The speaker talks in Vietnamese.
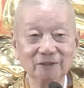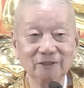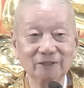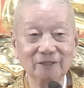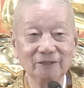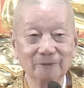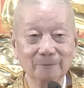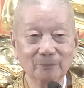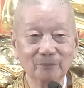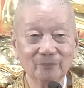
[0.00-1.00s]
lên đây nè,
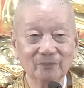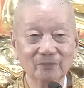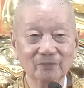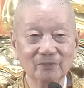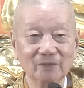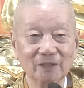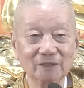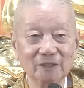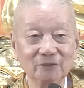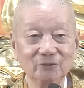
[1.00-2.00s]
là
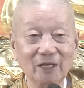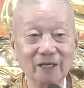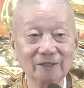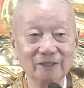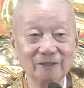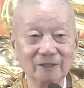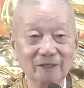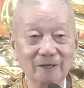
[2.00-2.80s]
xây dựng cho ai đấy?